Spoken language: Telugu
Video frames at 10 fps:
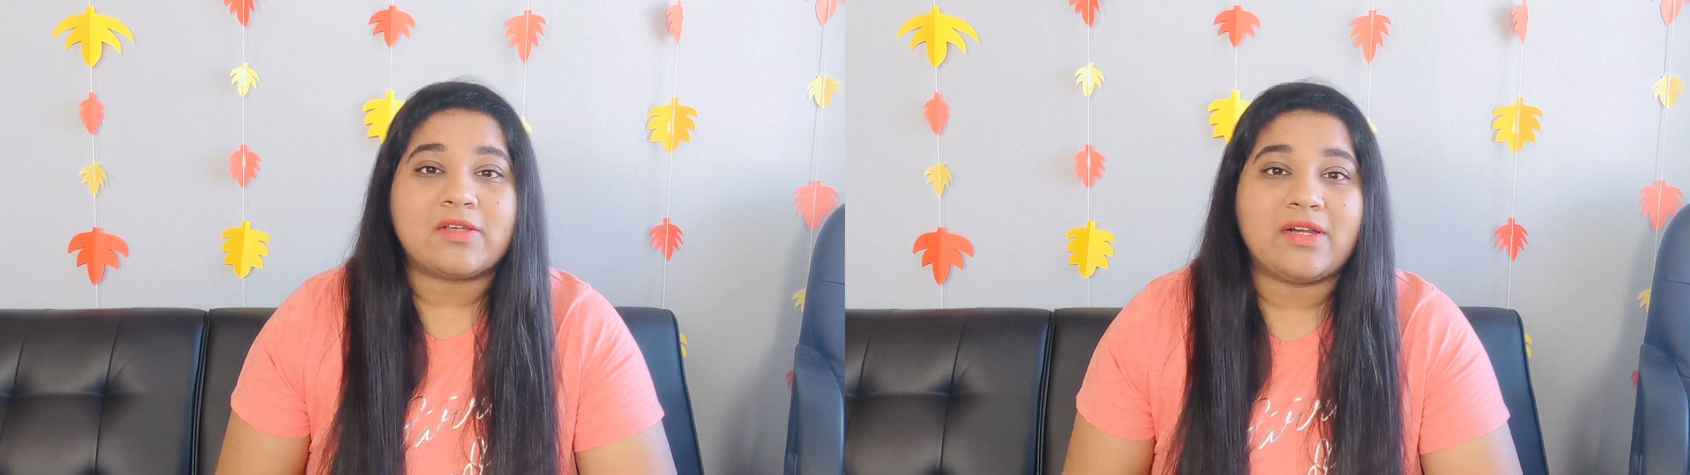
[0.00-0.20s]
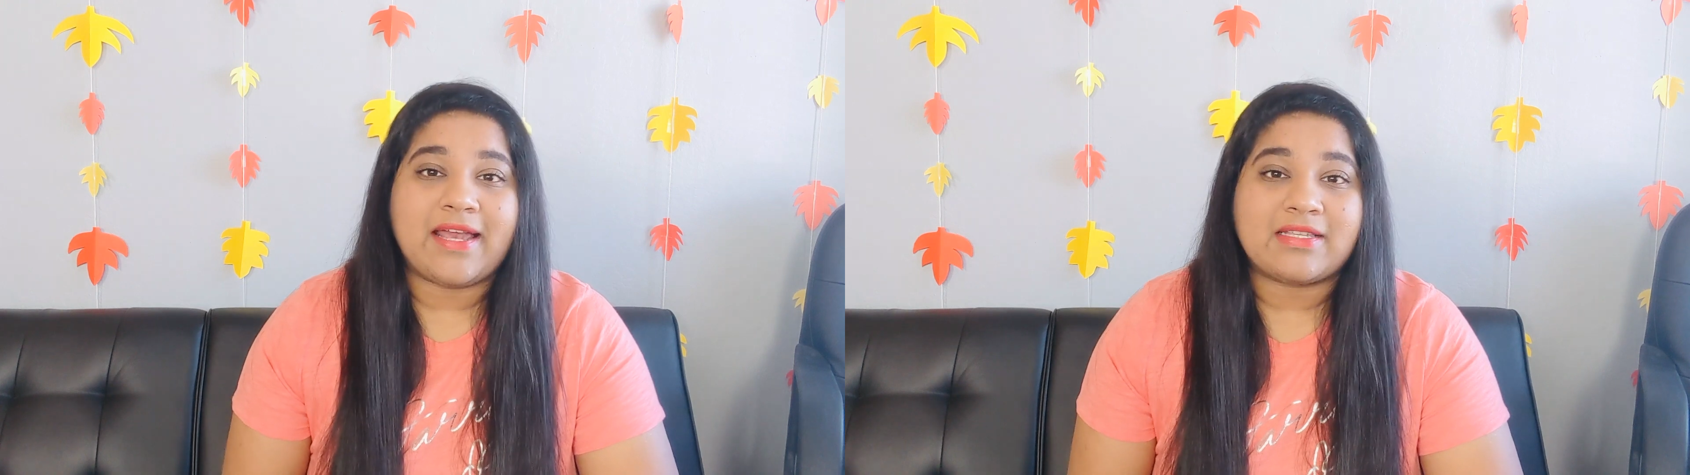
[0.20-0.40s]

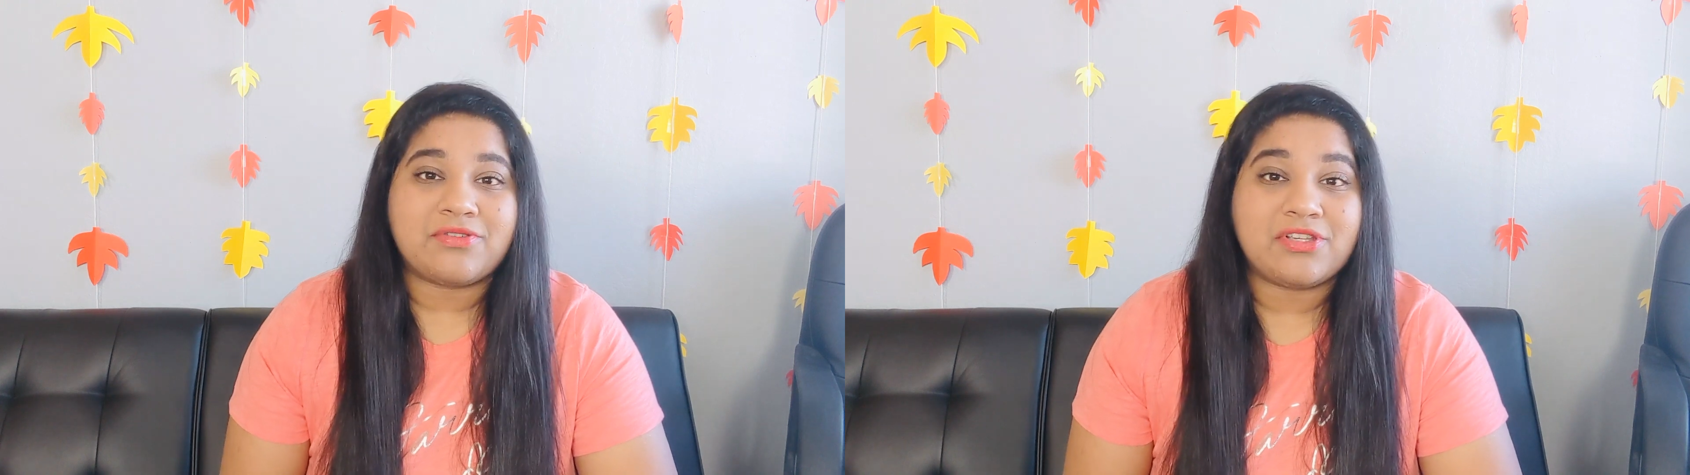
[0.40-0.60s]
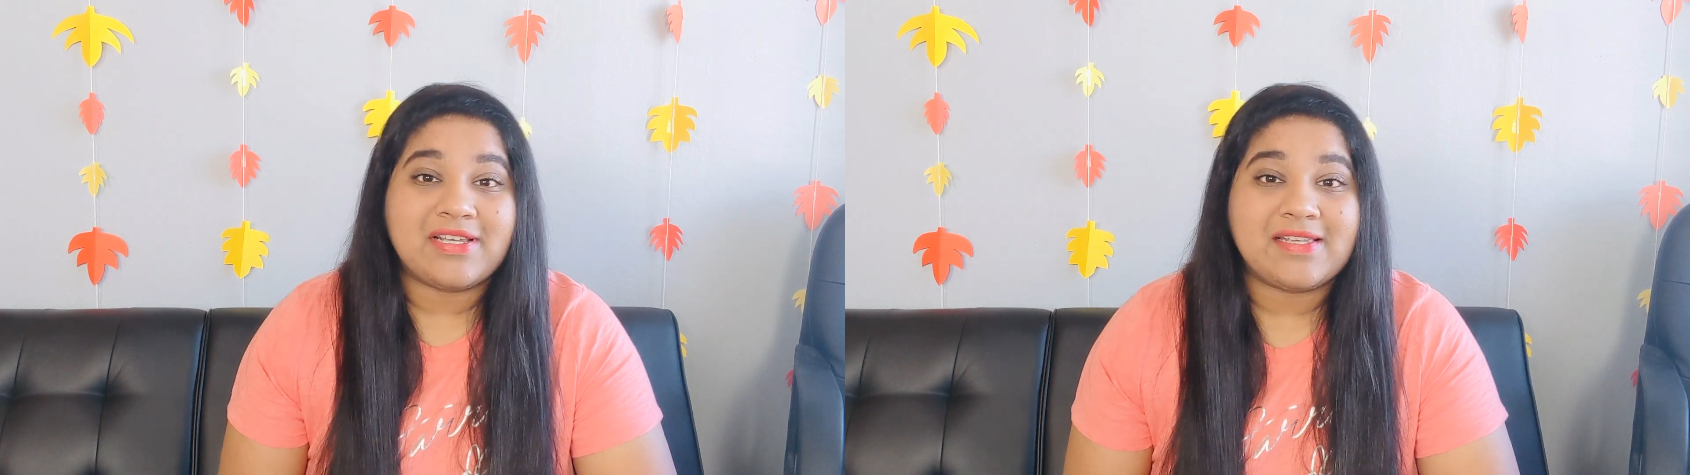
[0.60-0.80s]
సో
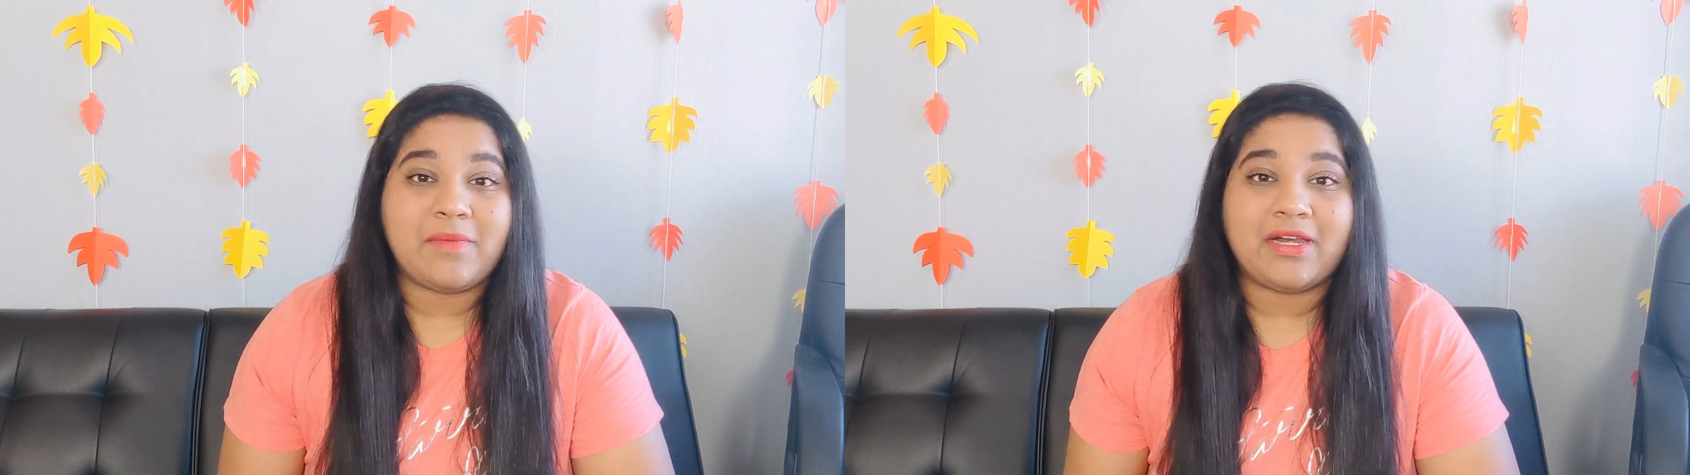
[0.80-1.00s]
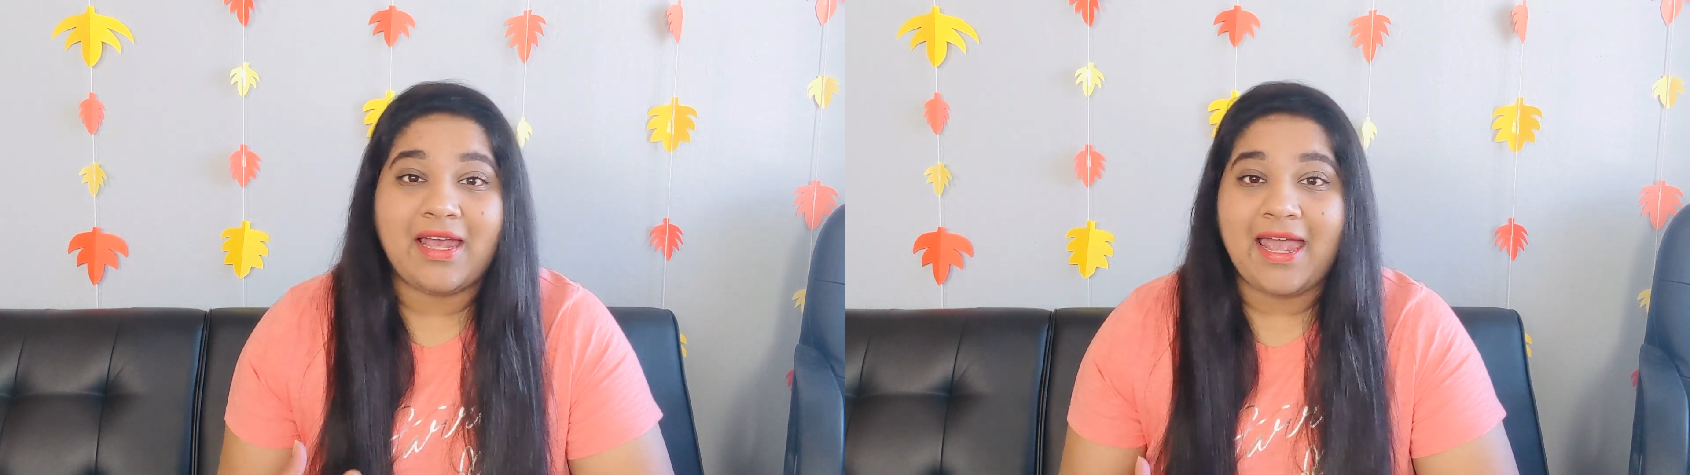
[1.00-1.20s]
నెక్స్ట్ వచ్చేసి
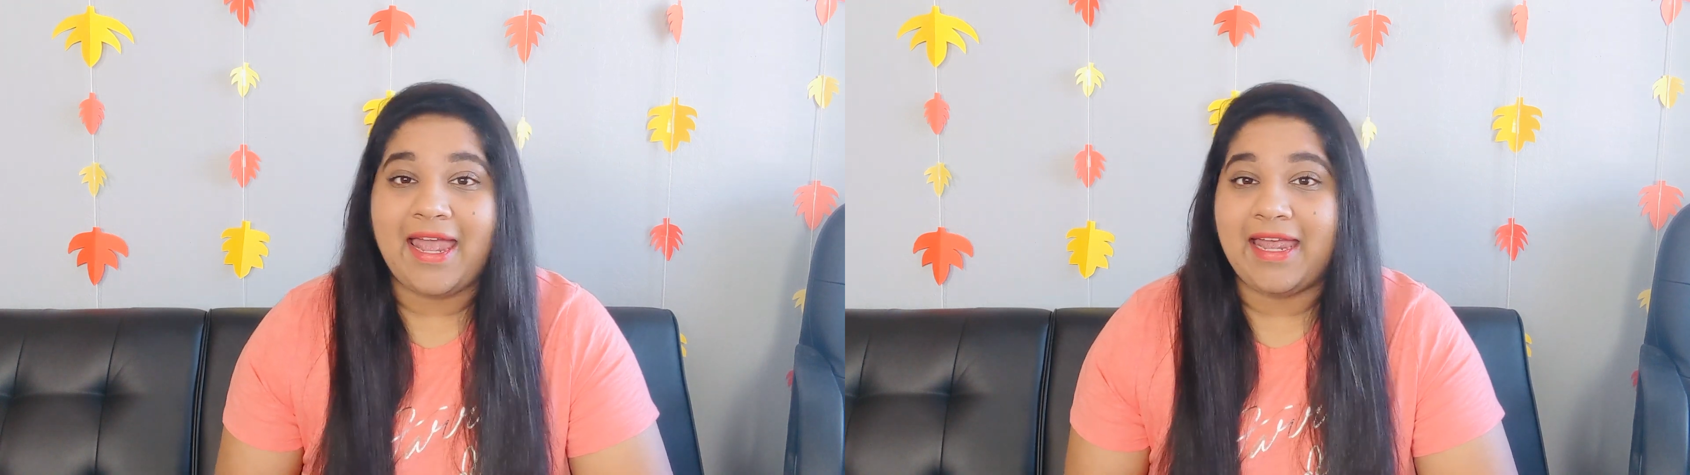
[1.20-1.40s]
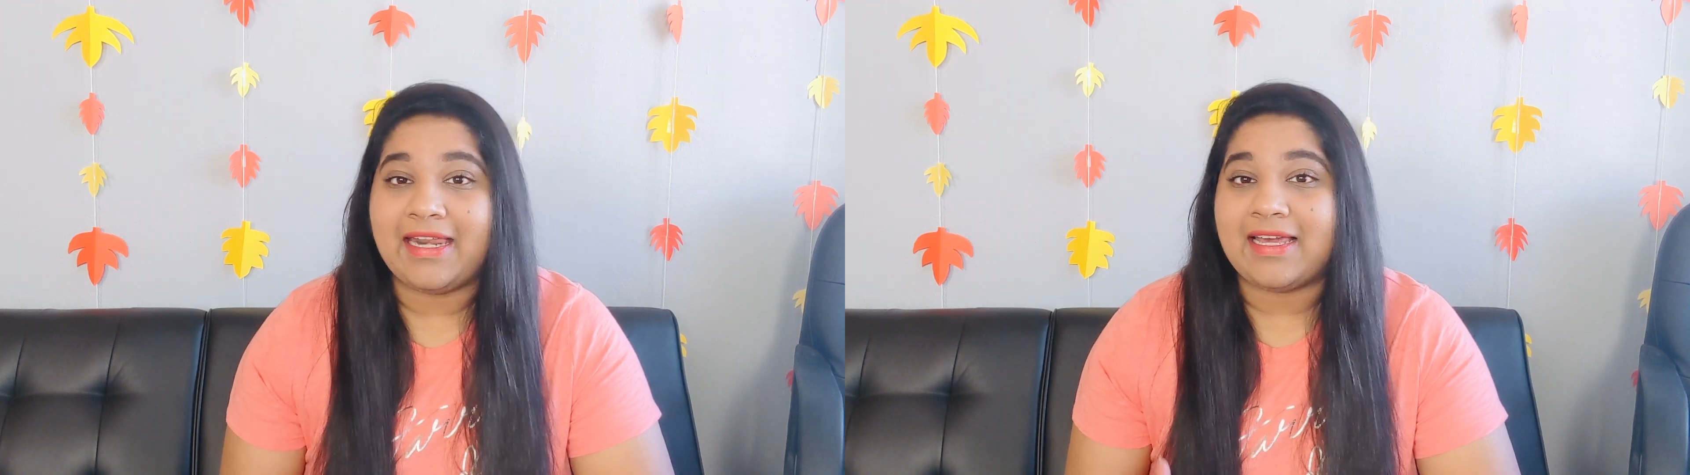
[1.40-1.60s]
మన
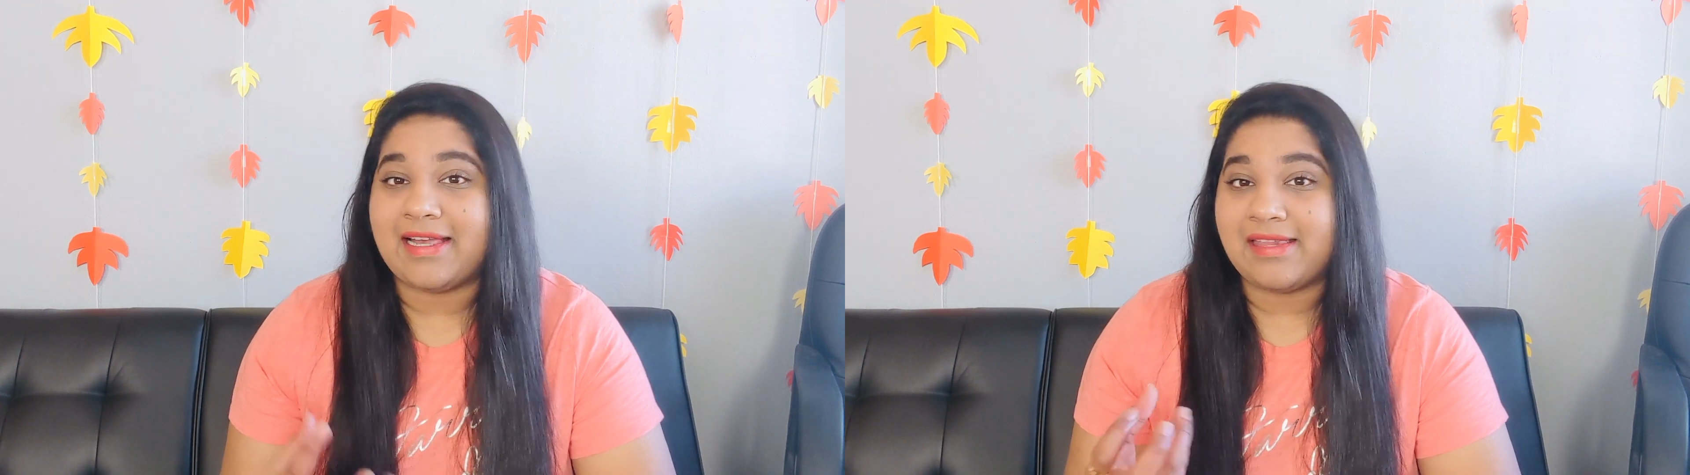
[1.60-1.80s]
హెయిర్కి